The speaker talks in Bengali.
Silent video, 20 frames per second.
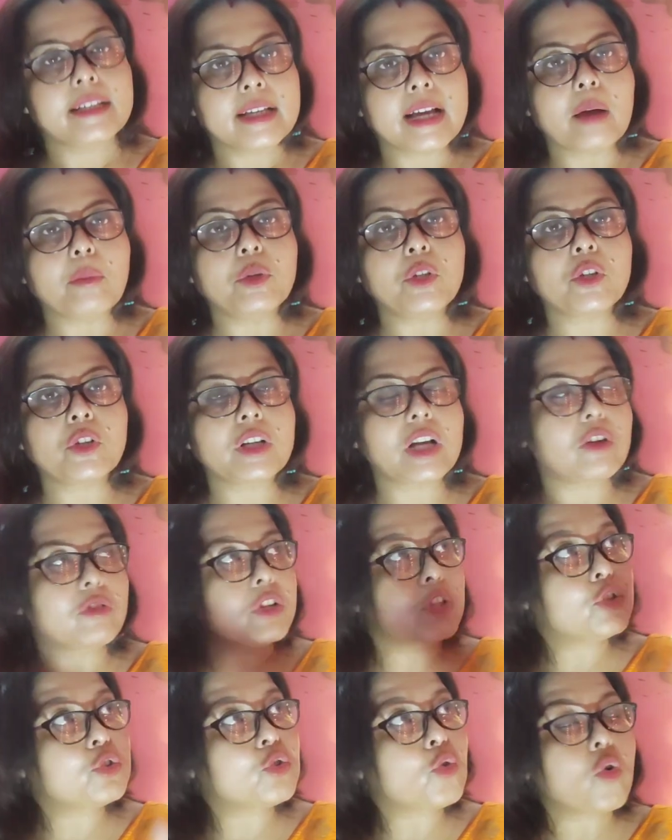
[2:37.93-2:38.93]
আমি যখন
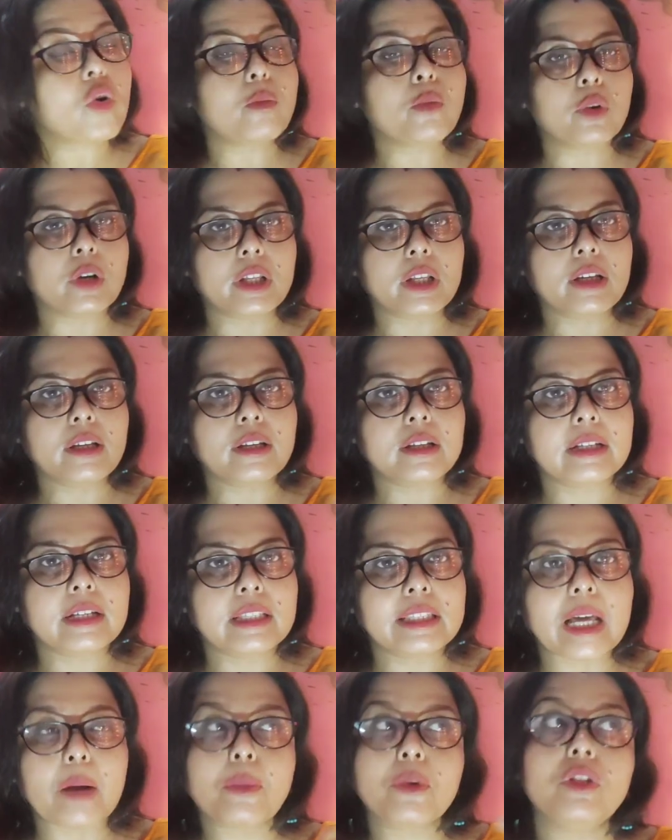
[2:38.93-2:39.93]
কাউকে চোর বলি
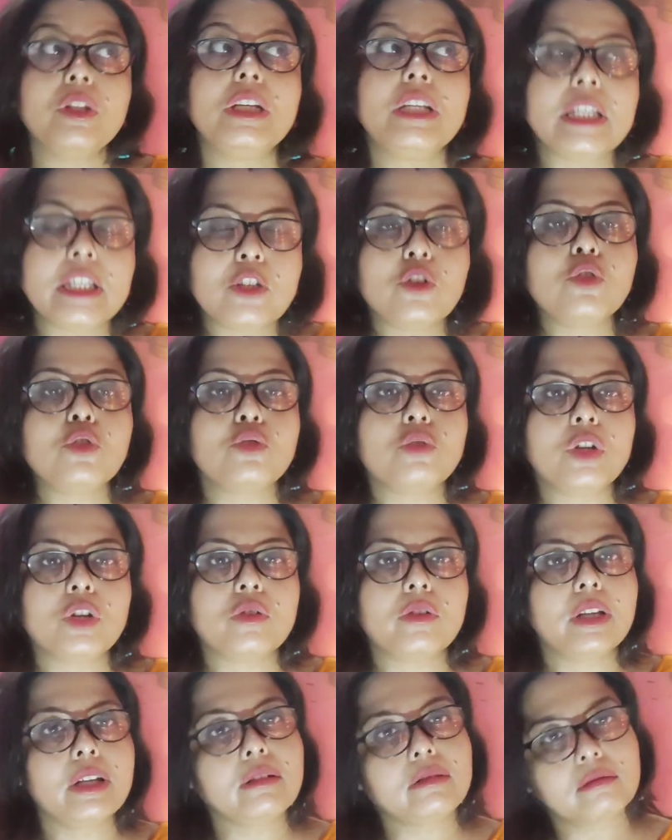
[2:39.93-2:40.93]
তারপর যদি নিজেও চুরি
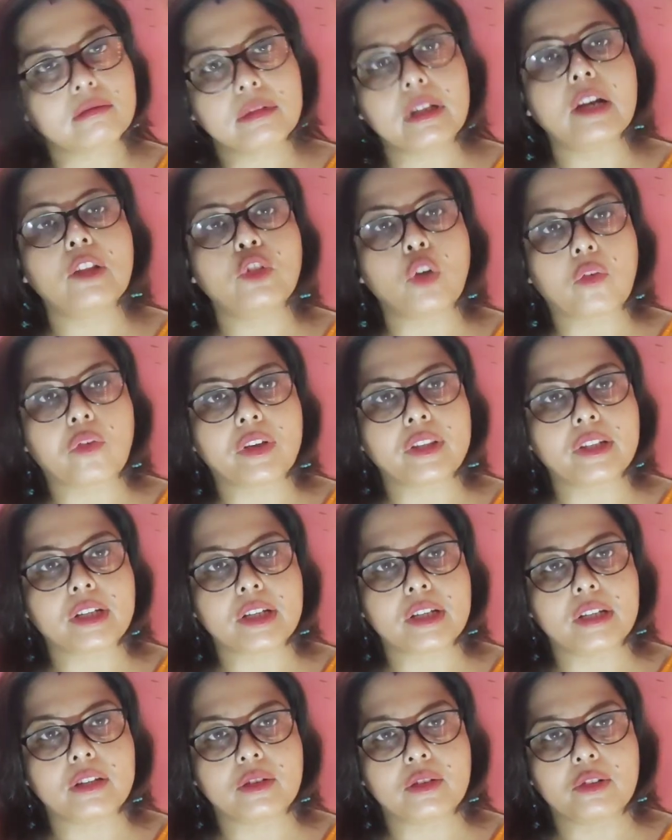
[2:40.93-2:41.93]
করি তাহলে তফাতটা
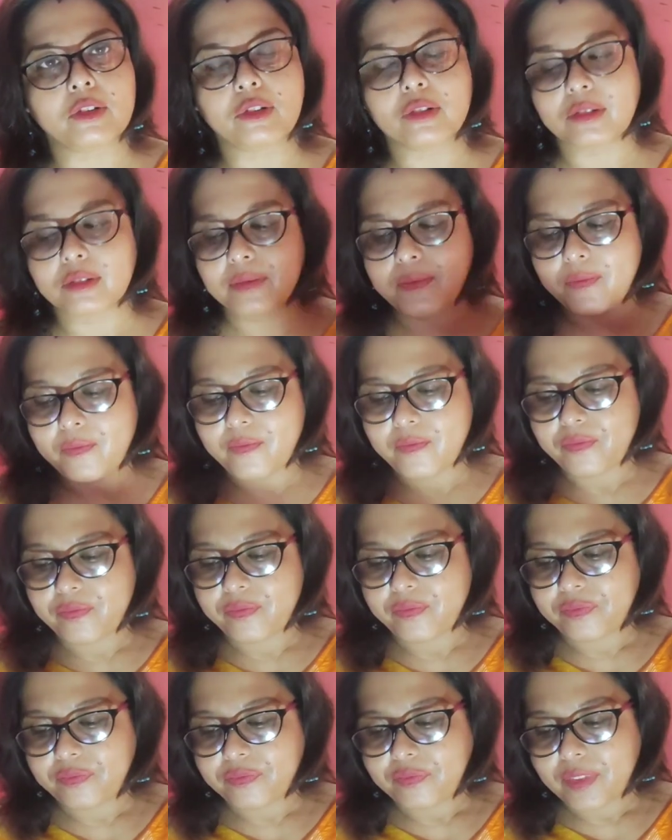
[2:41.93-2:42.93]
কি রইল
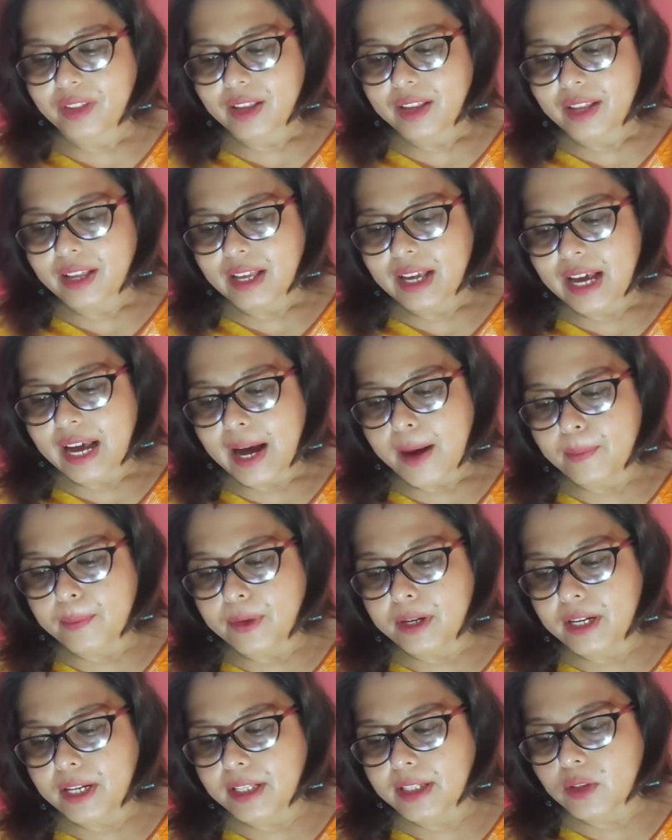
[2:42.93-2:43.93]

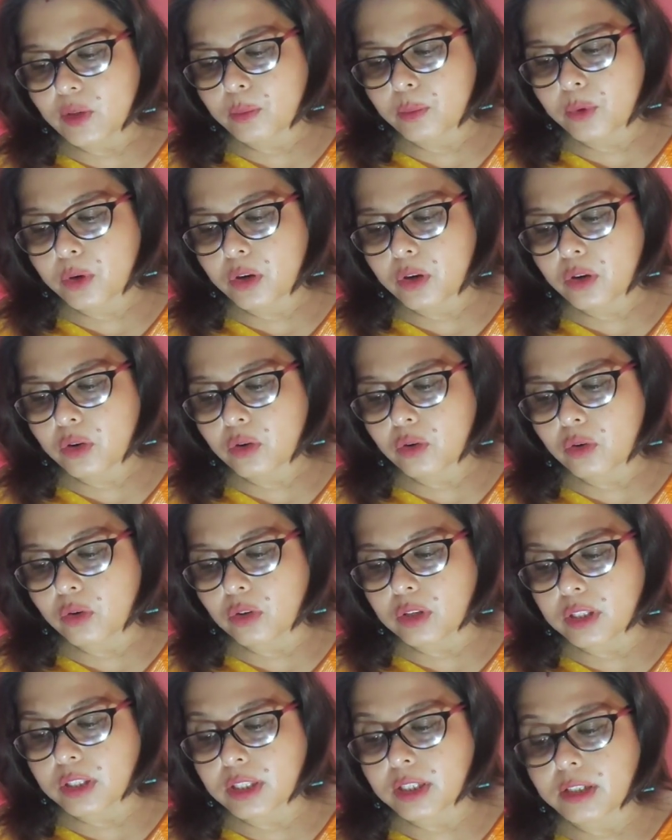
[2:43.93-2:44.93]
আপনি নিজের উপর
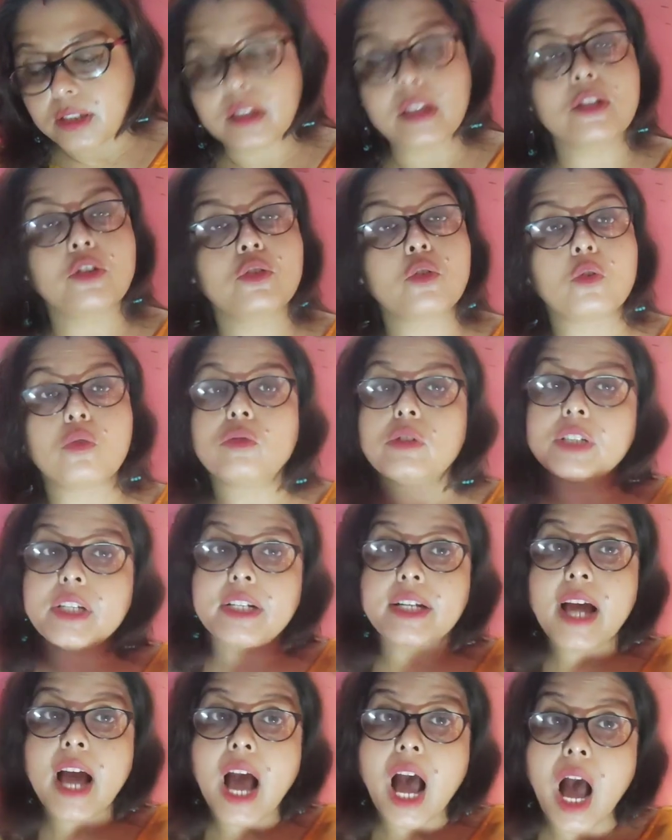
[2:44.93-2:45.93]
কনসেন্ট্রেট করুন
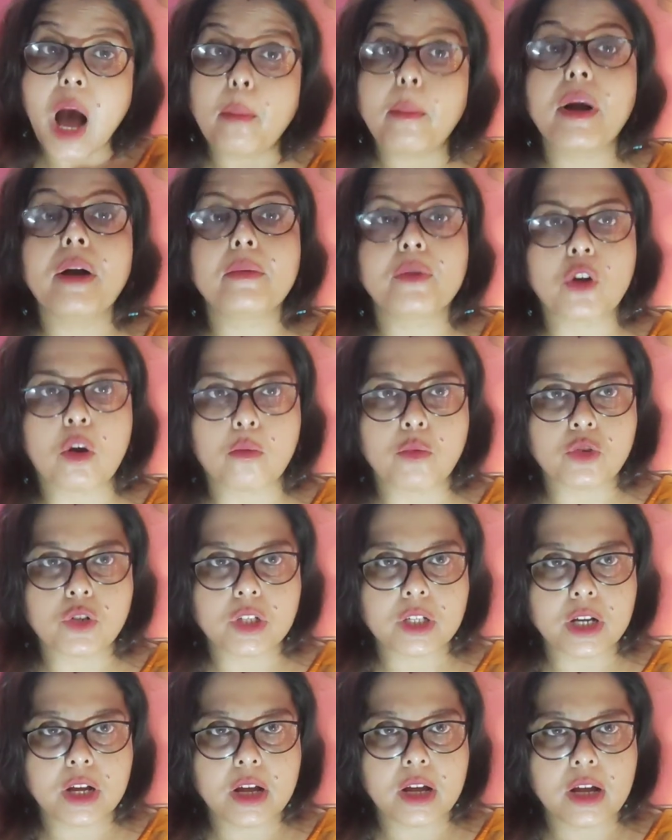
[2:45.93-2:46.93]
সেটা আমার
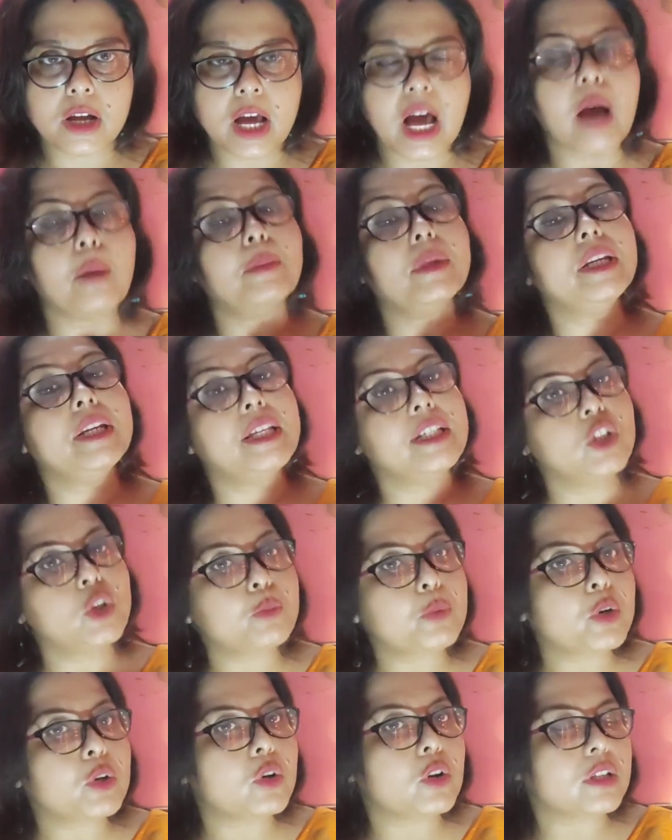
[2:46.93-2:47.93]
সমস্যা আমি নিজের
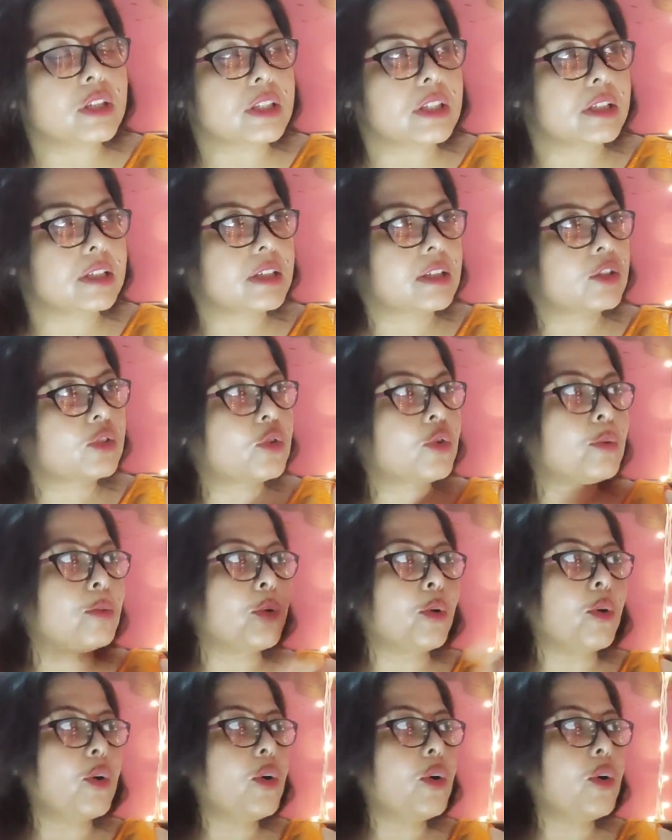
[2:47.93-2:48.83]
উপর কনসেন্ট্রেট করব